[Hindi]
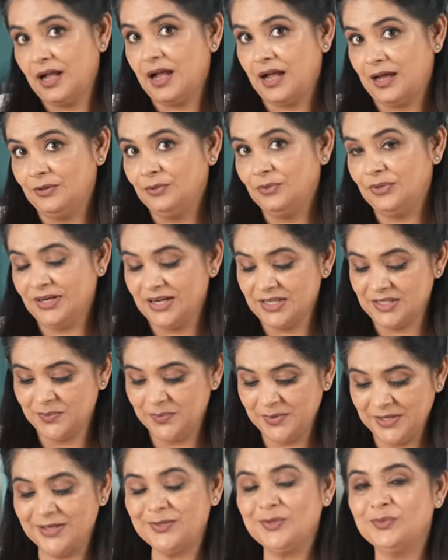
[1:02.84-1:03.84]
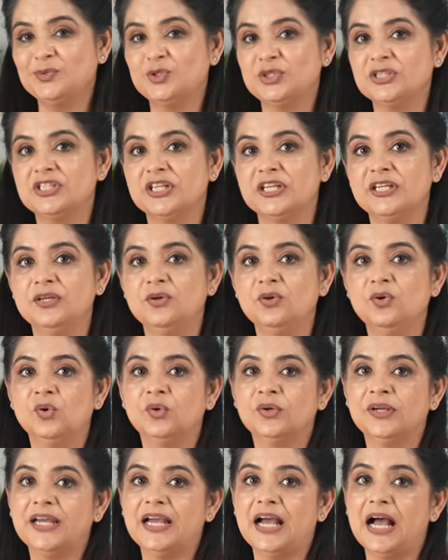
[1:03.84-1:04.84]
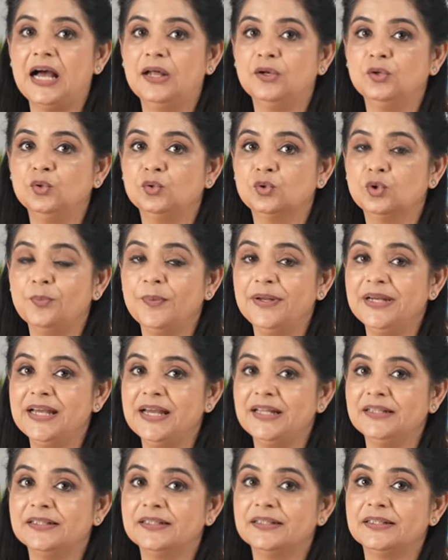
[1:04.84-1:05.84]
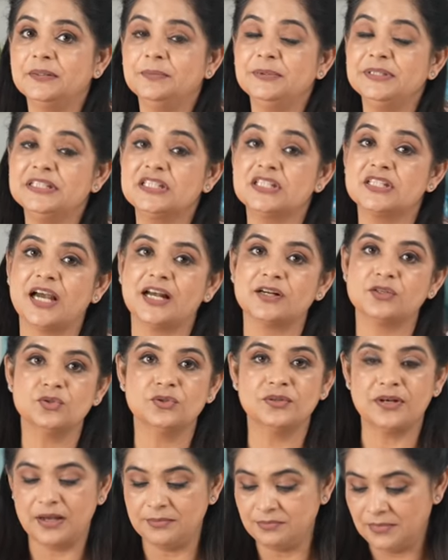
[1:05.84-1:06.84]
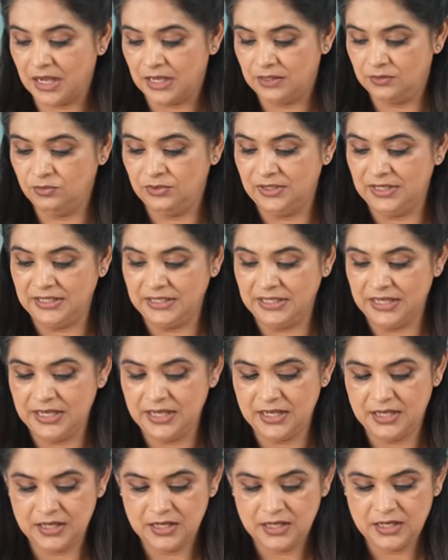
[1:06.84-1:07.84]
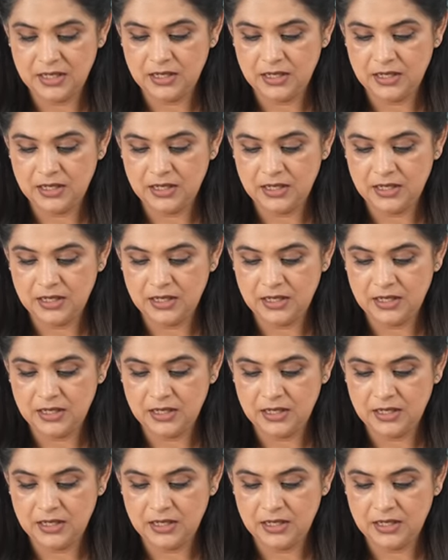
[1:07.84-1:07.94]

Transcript: आलू की रेसिपी है तो मुझे चाहिए होंगे आलू तो मैंने यहाँ तकरीबन 400 ग्राम आलू ले लिए हैं